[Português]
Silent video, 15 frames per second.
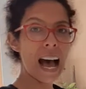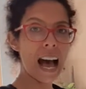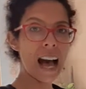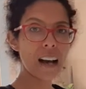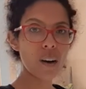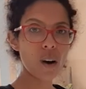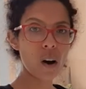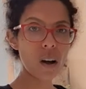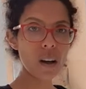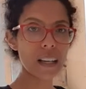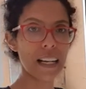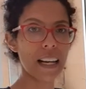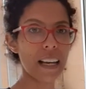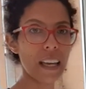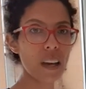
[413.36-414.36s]

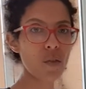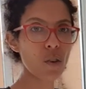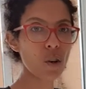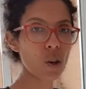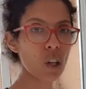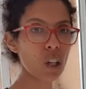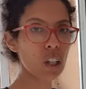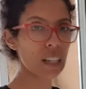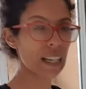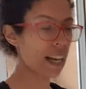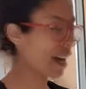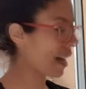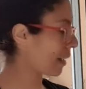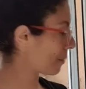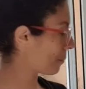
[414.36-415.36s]
Agora eu vou
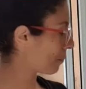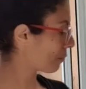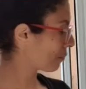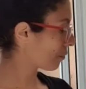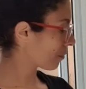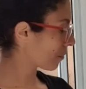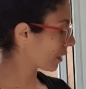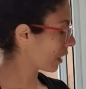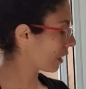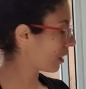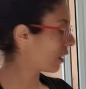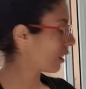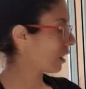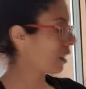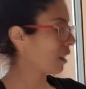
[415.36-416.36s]
colocar
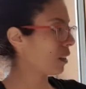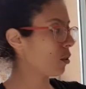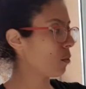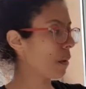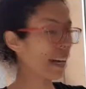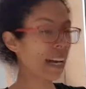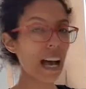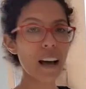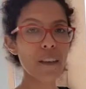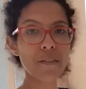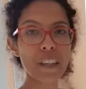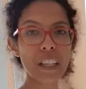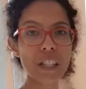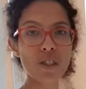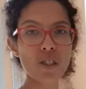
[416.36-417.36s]
numa
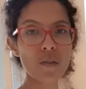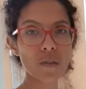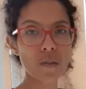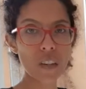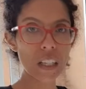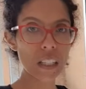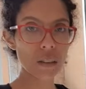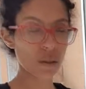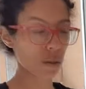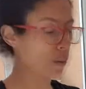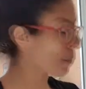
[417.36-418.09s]
garrafinha de vidro.